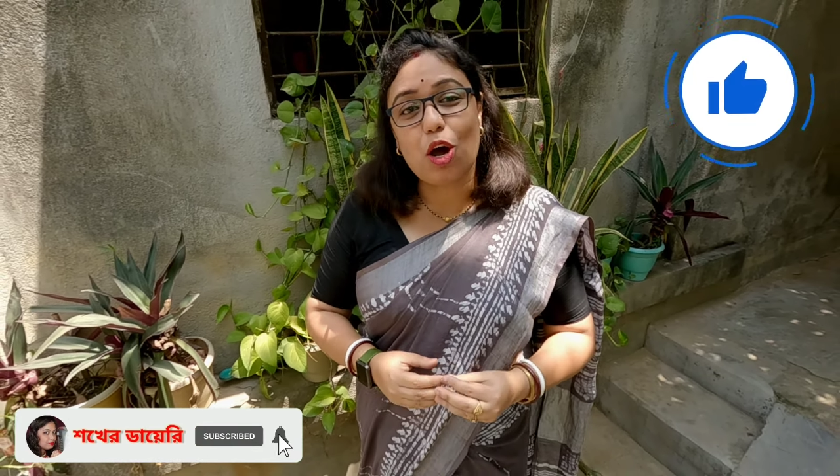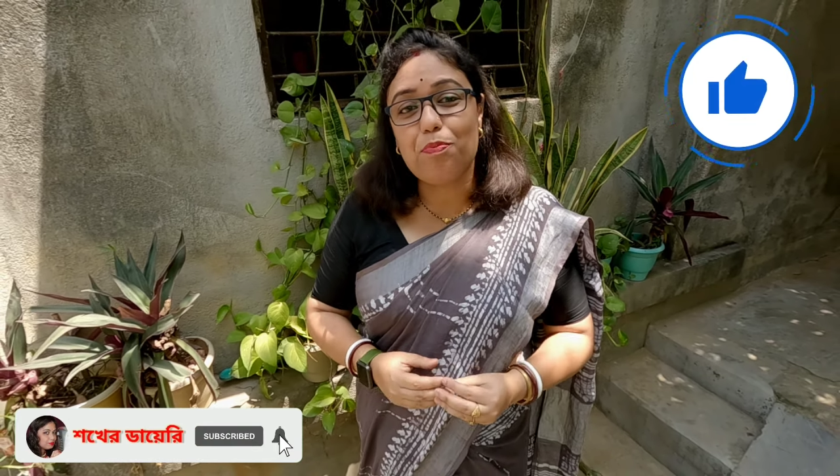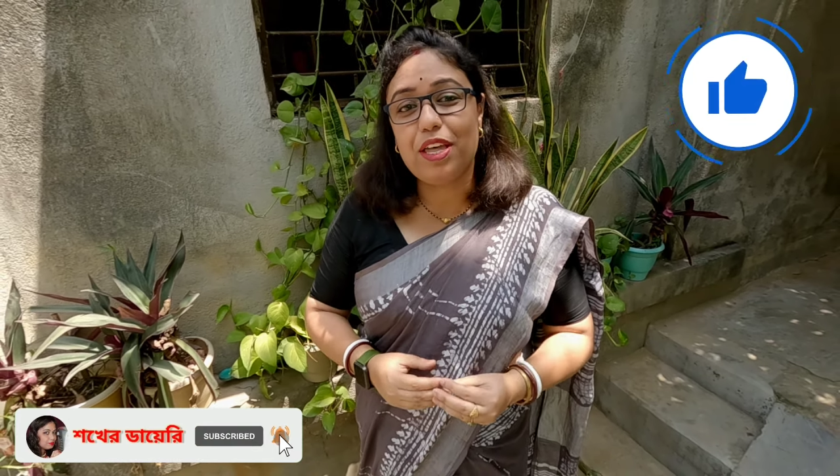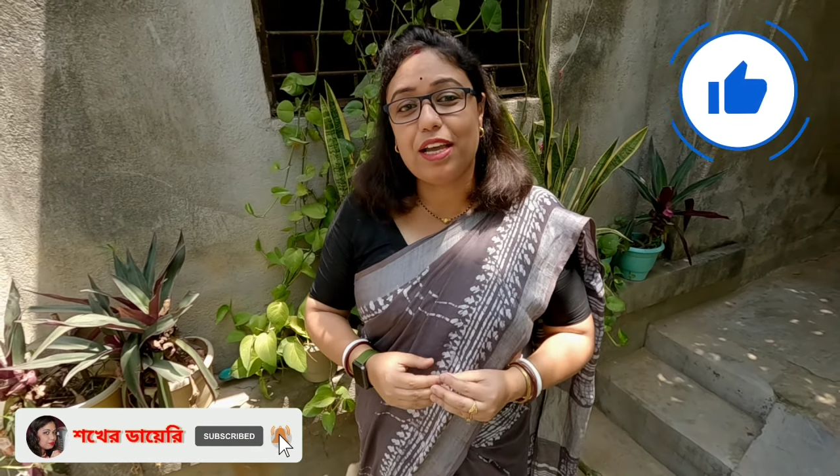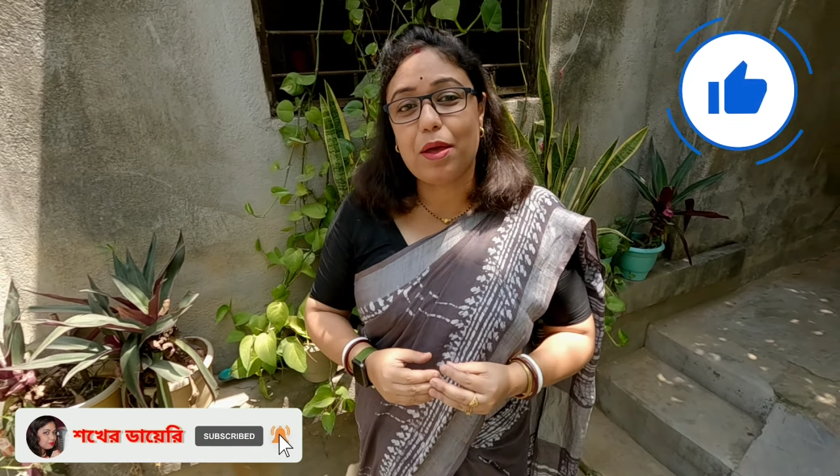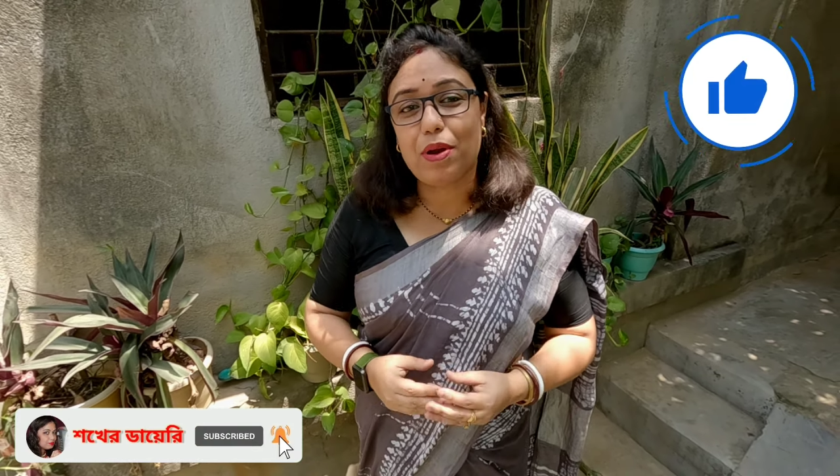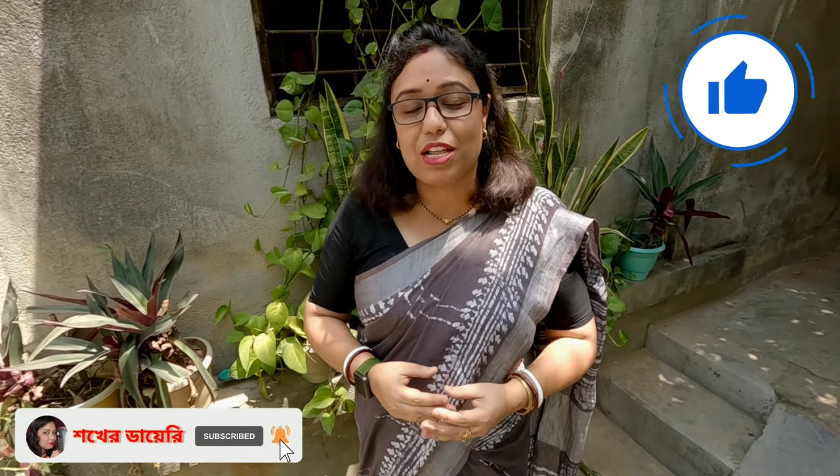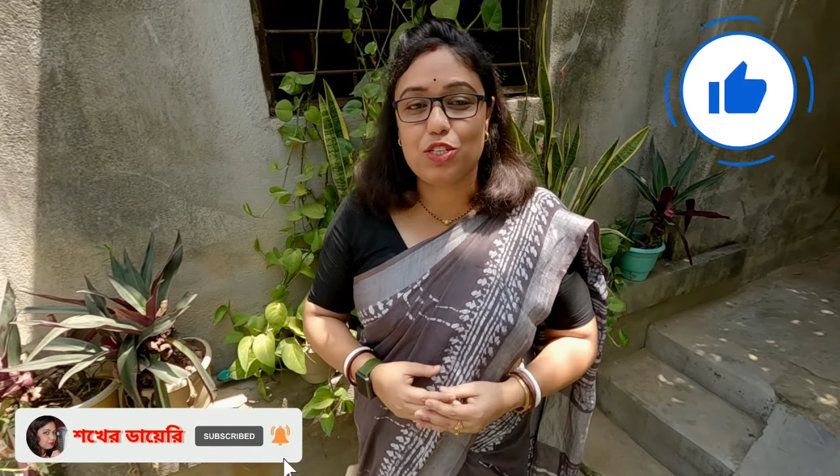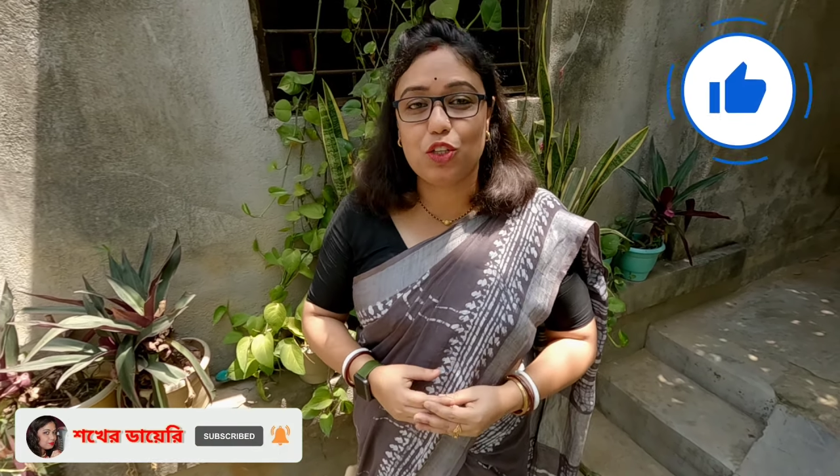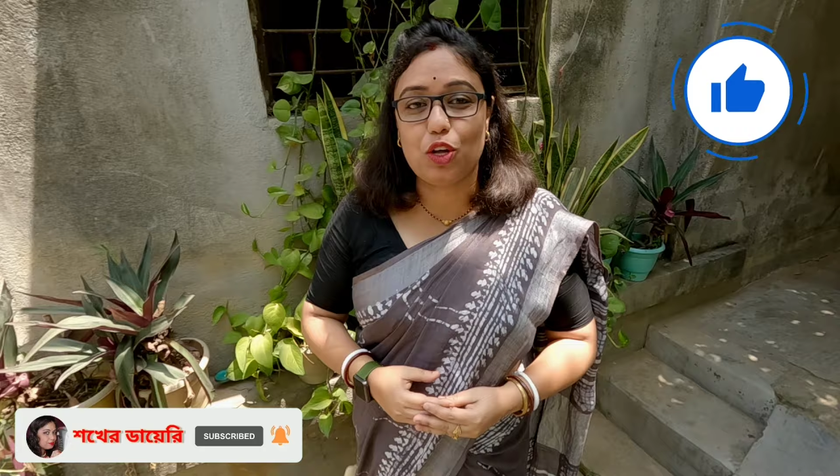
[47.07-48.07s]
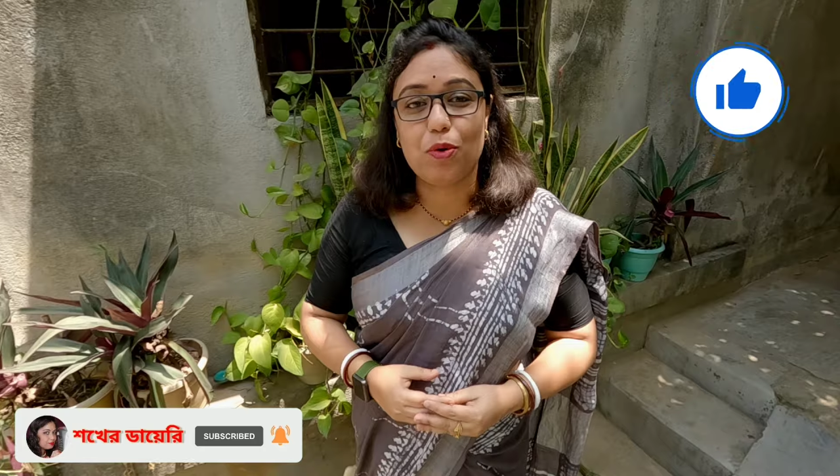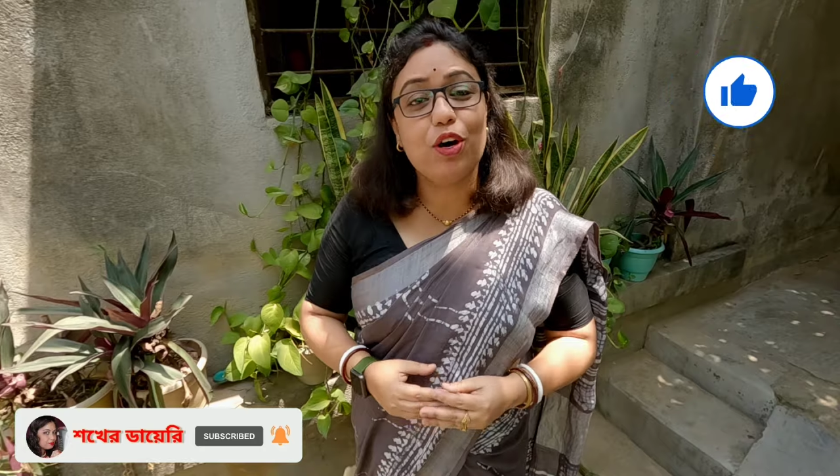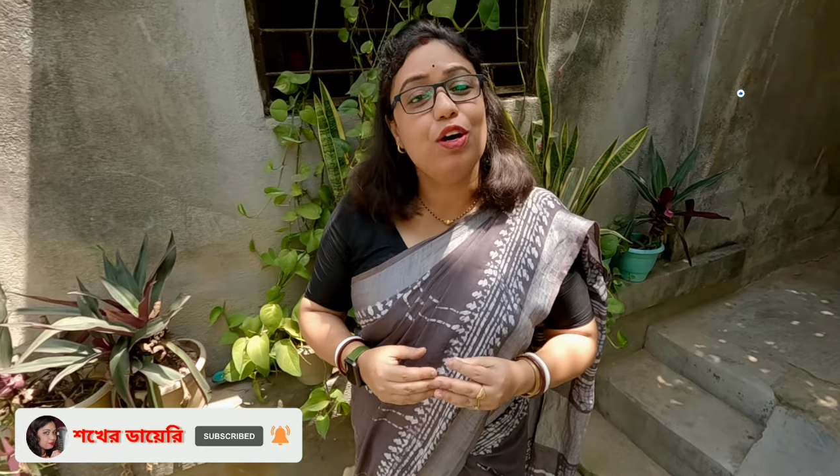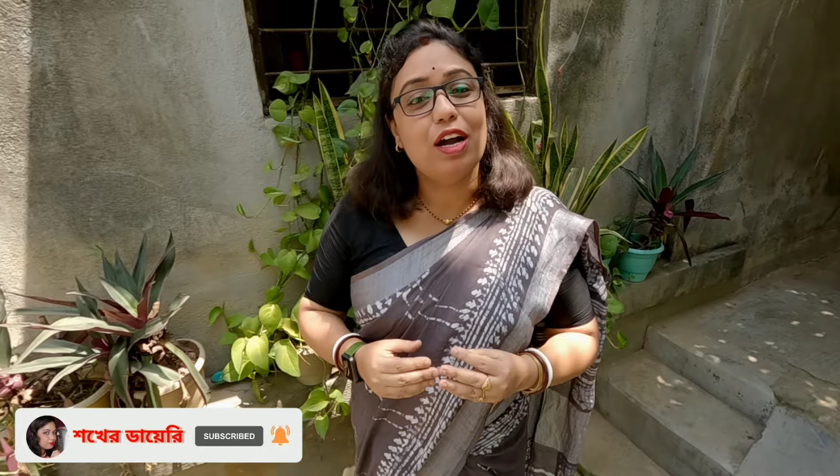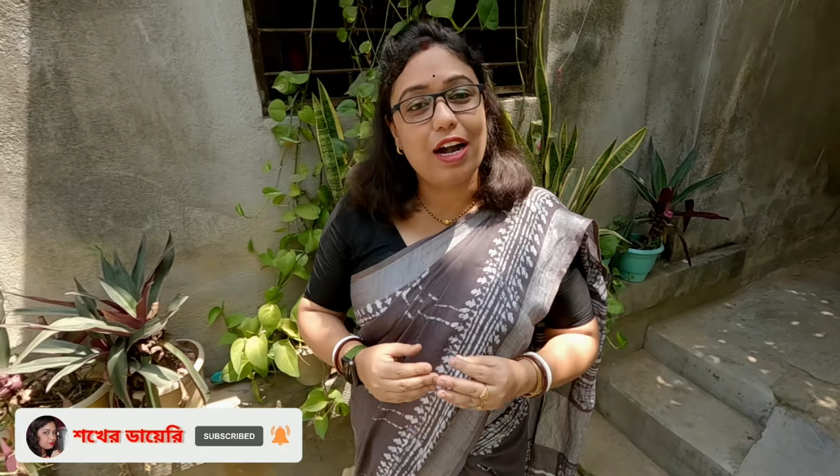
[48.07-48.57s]
সব থেকে প্রাচীনতম
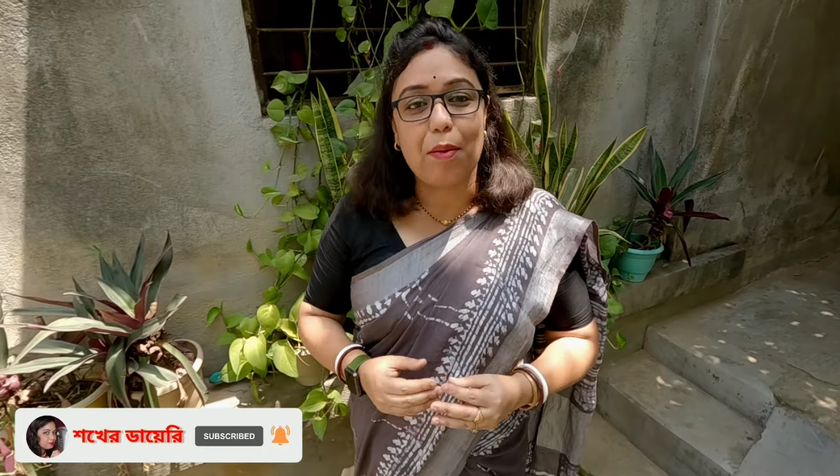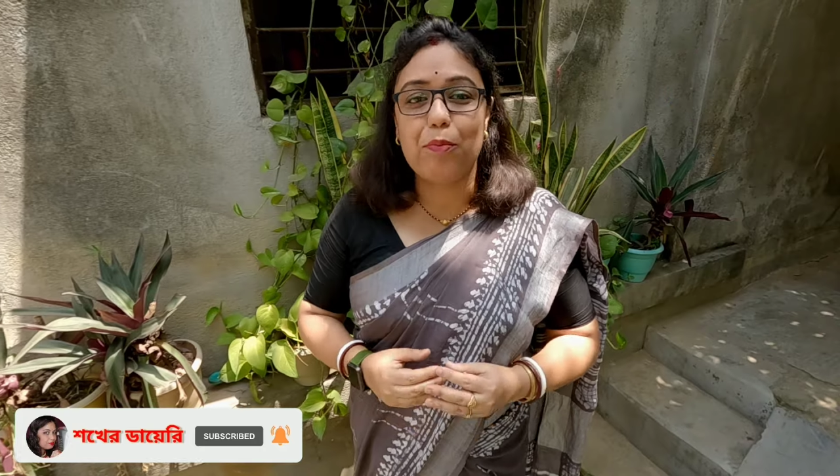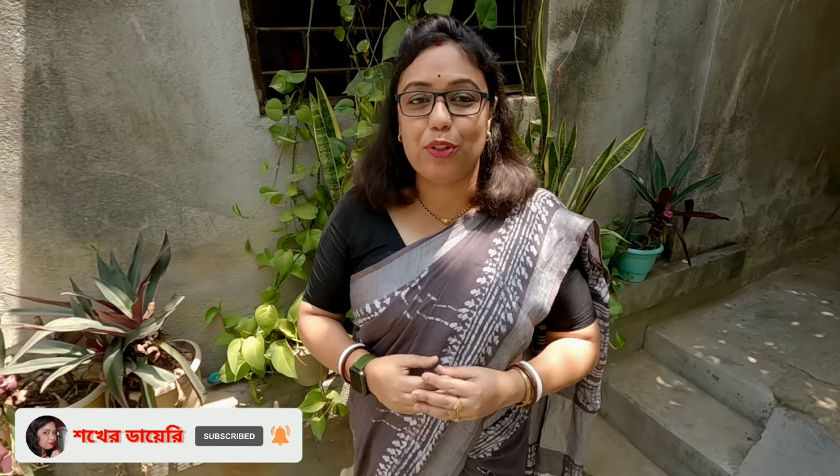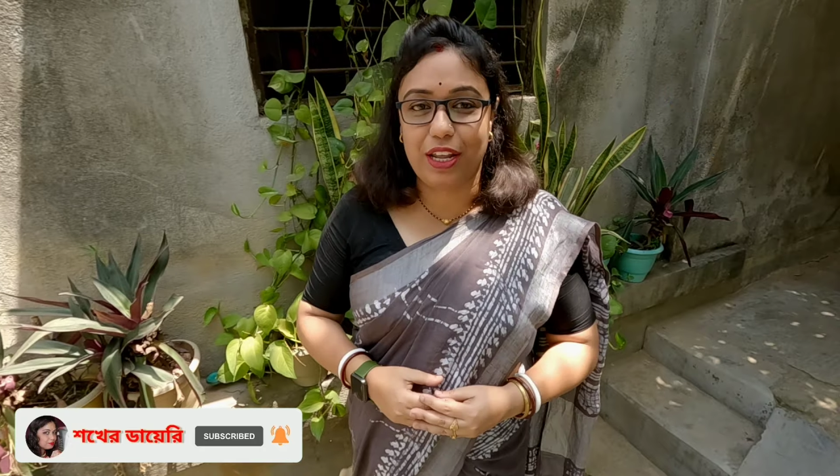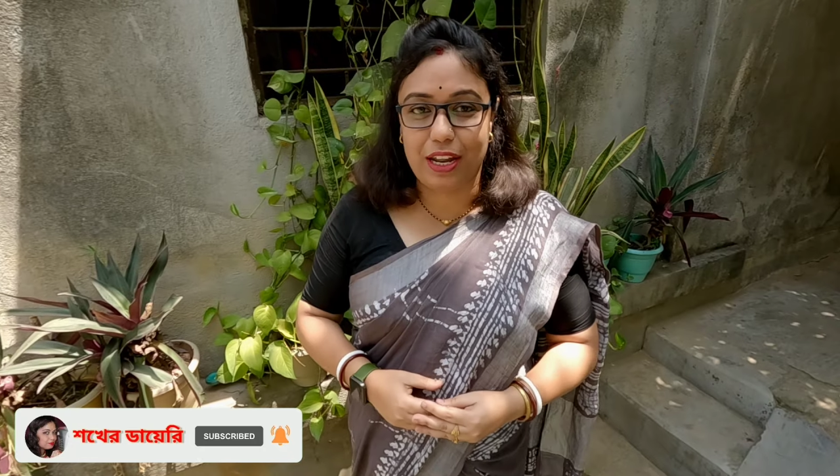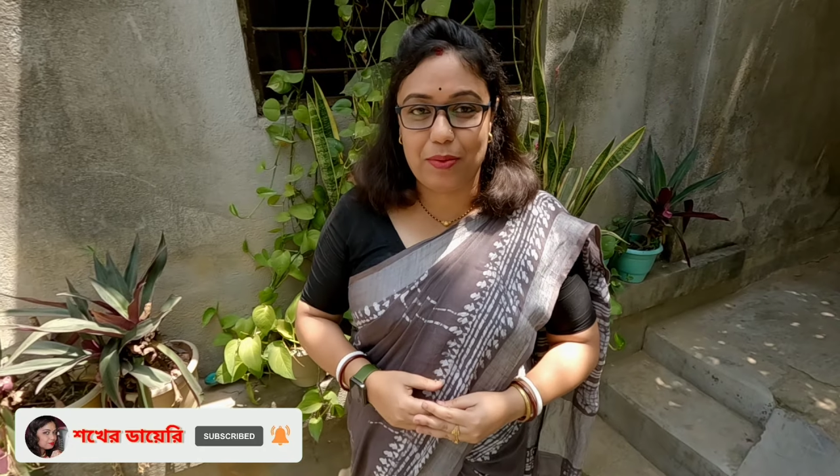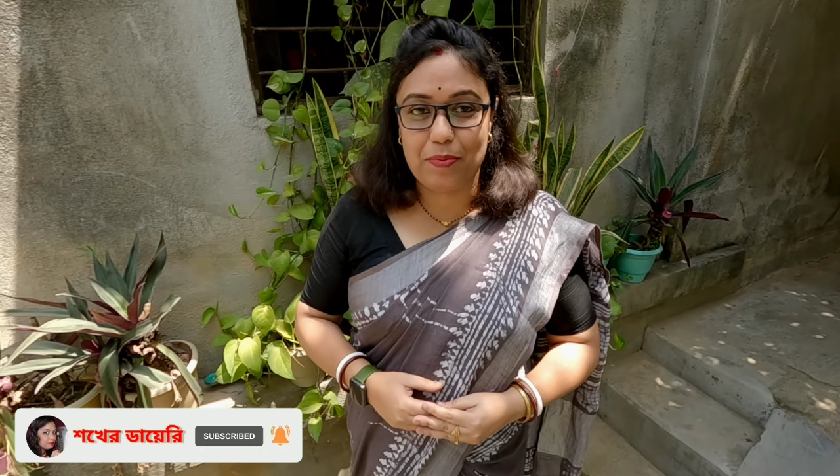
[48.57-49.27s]
রাম মন্দিরে